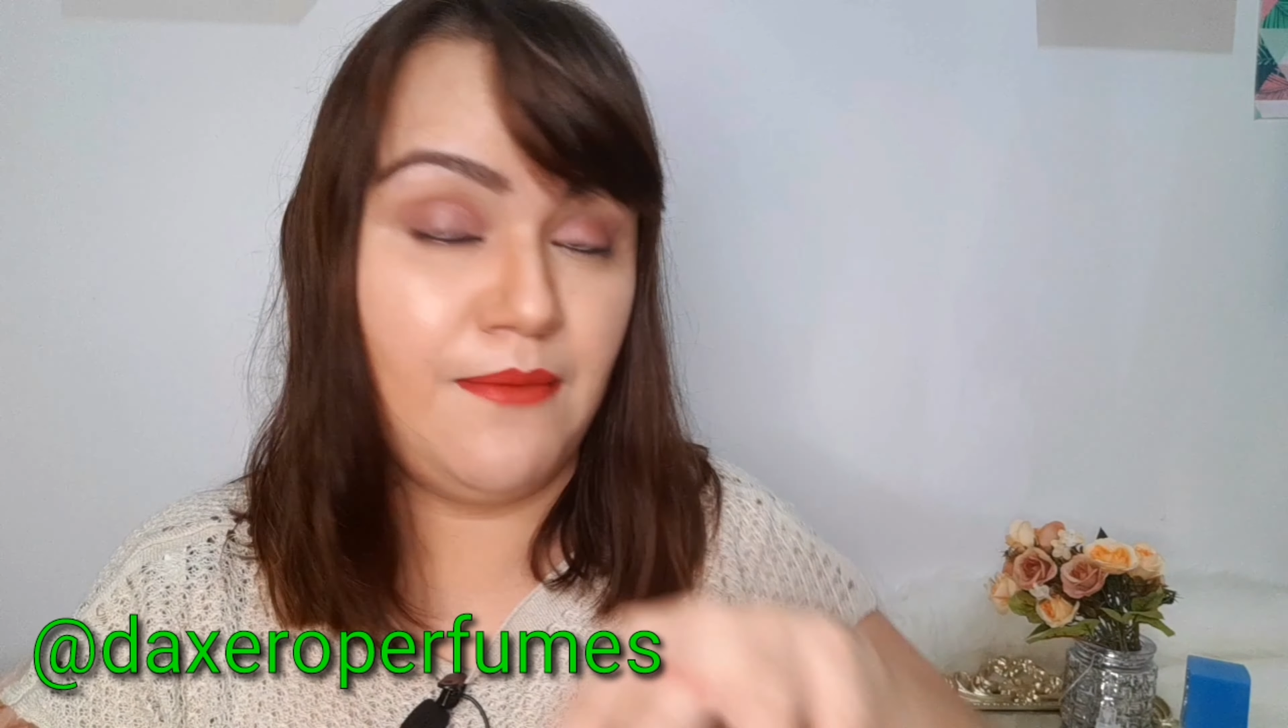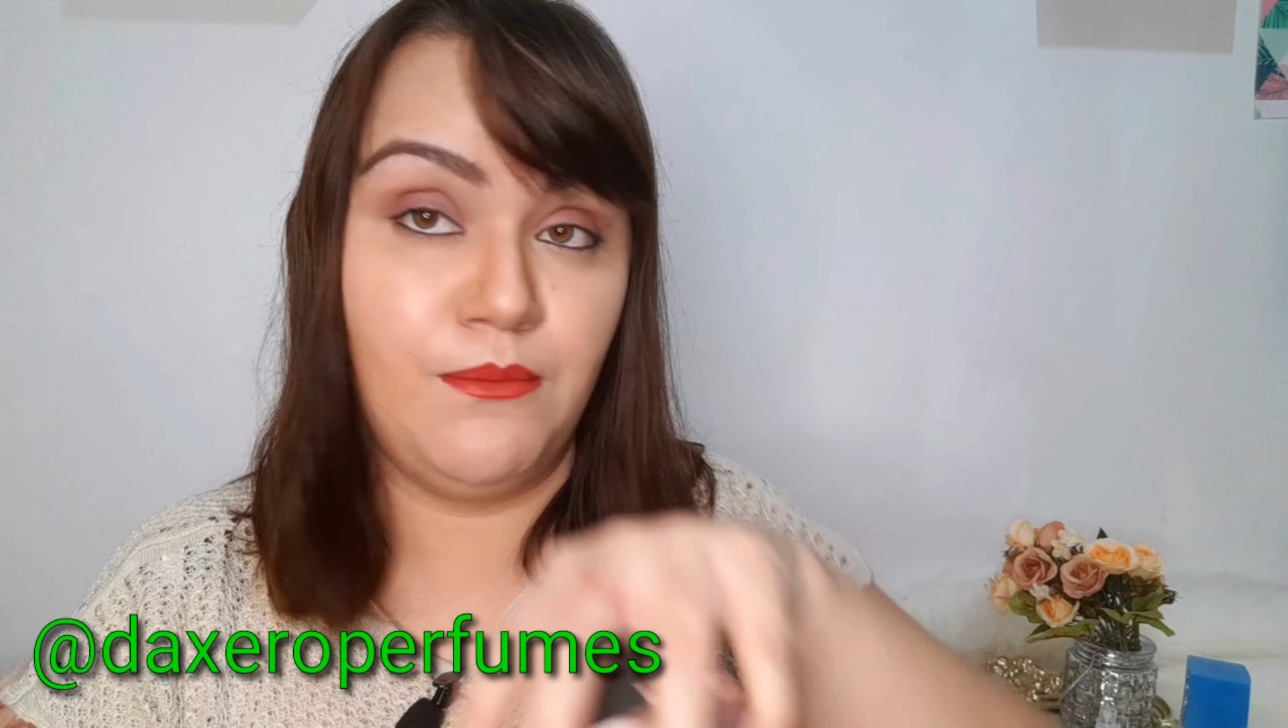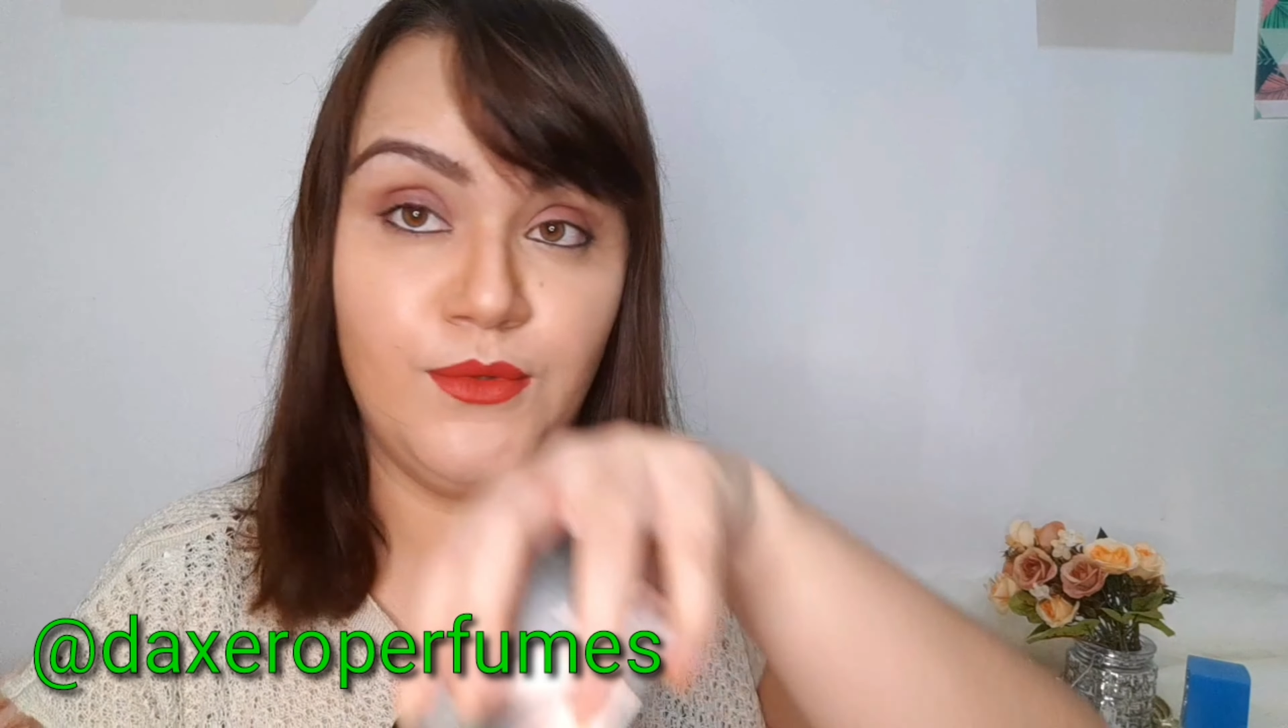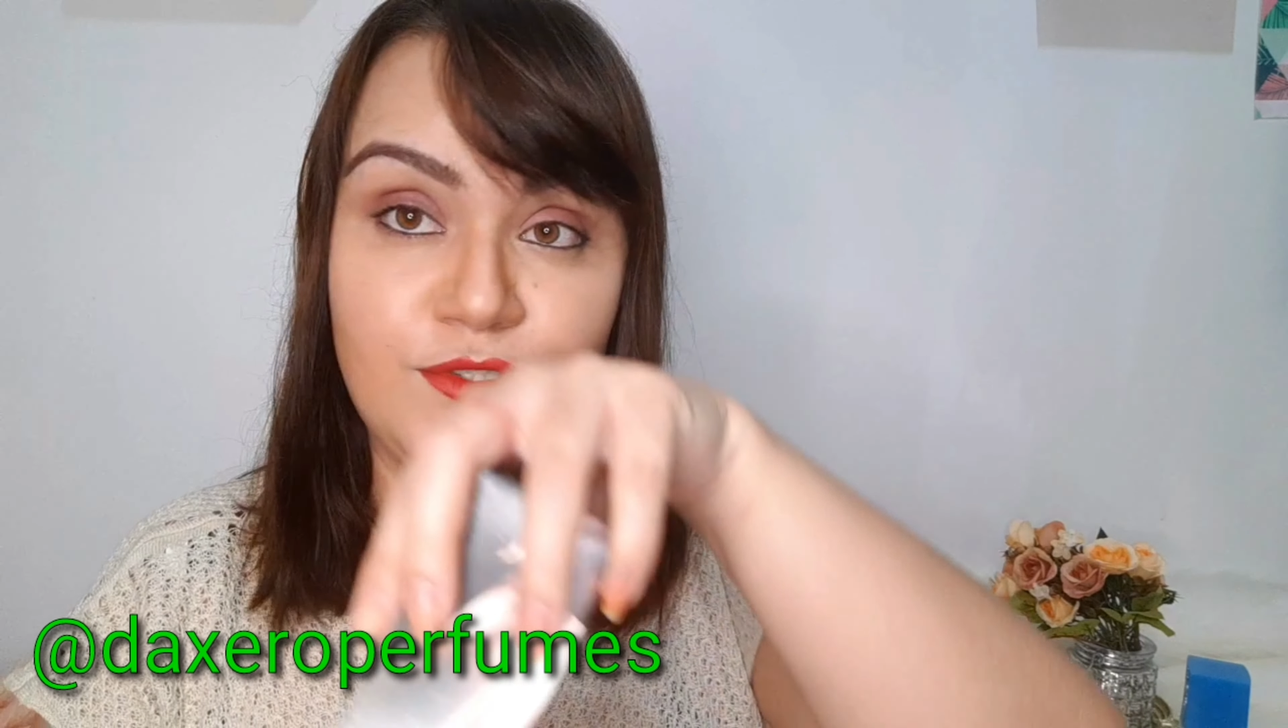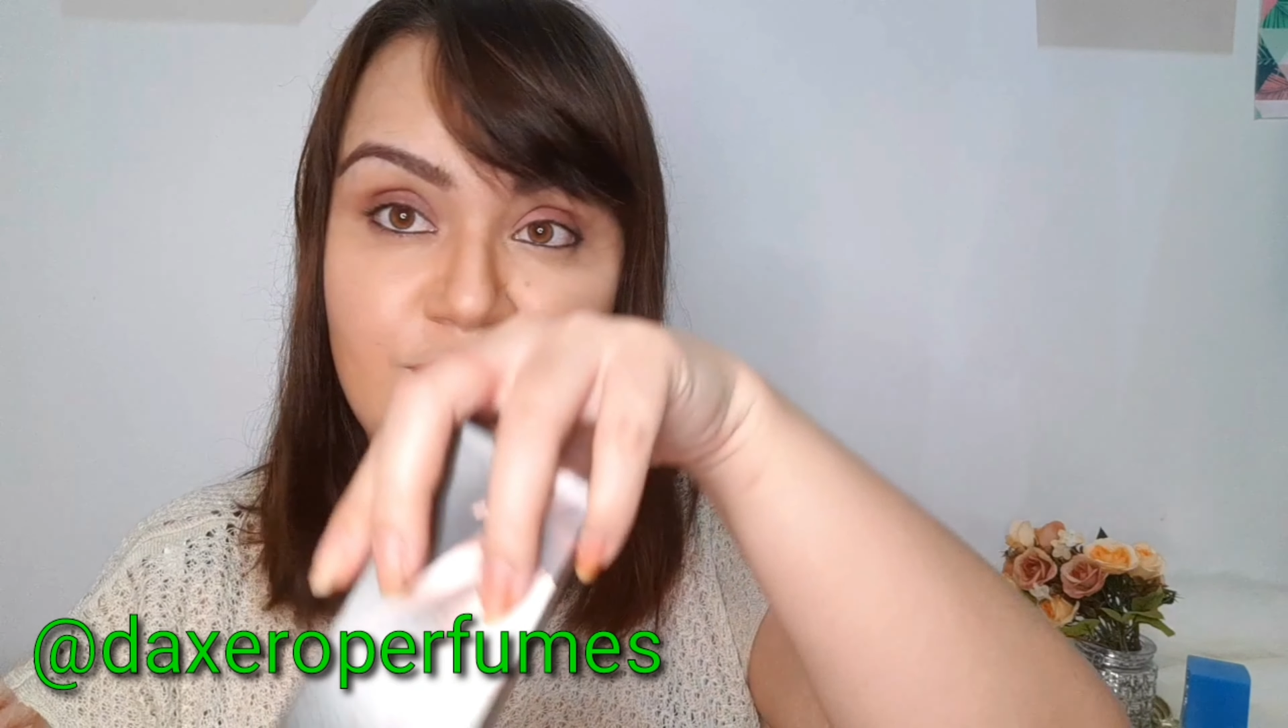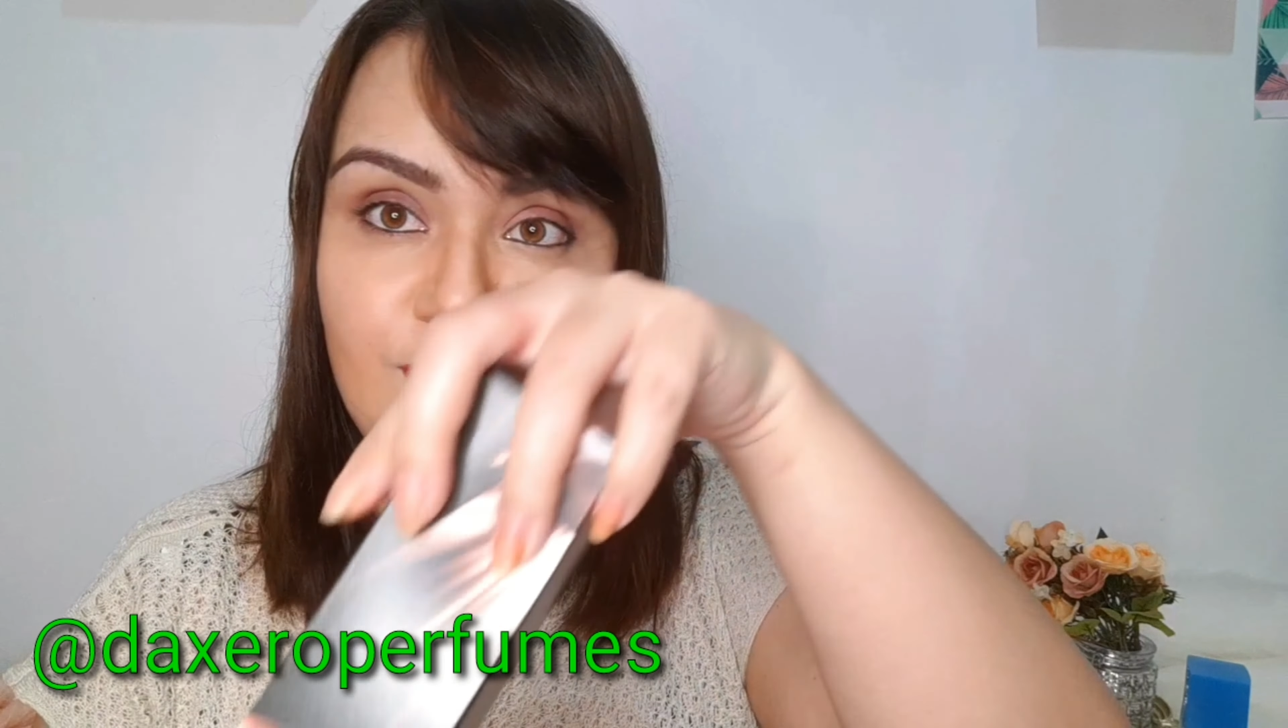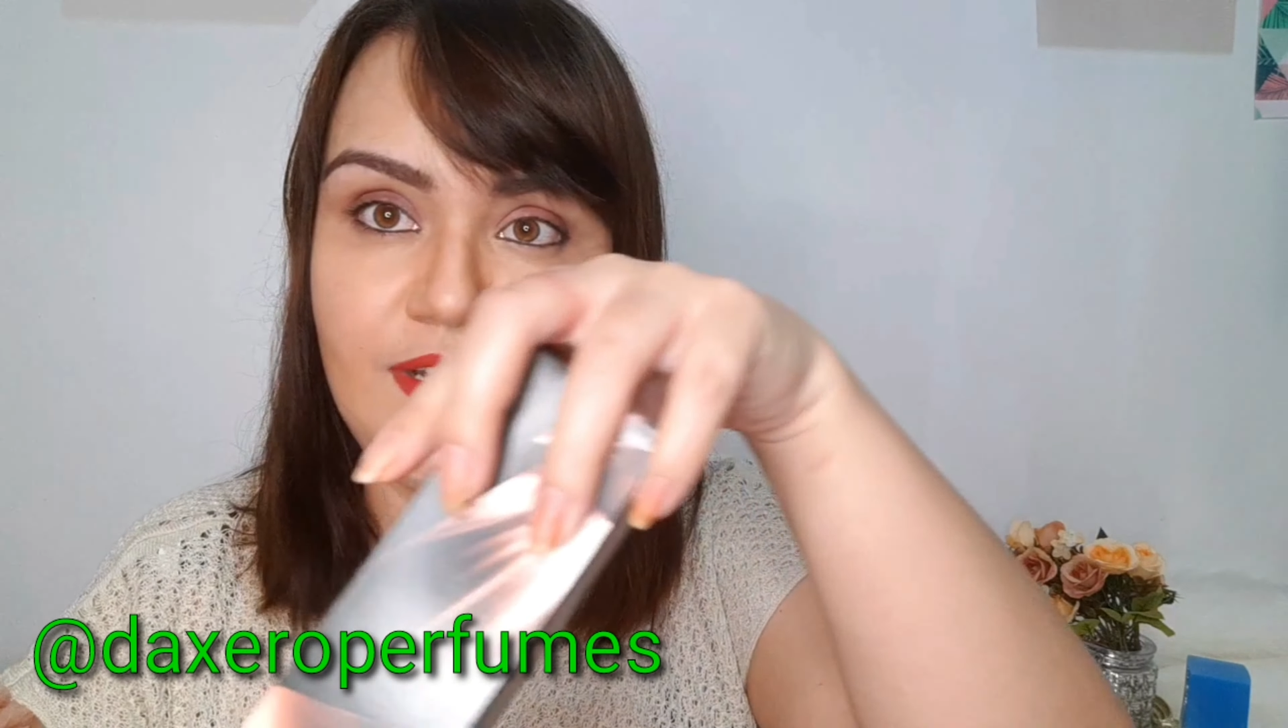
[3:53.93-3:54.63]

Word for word: é muito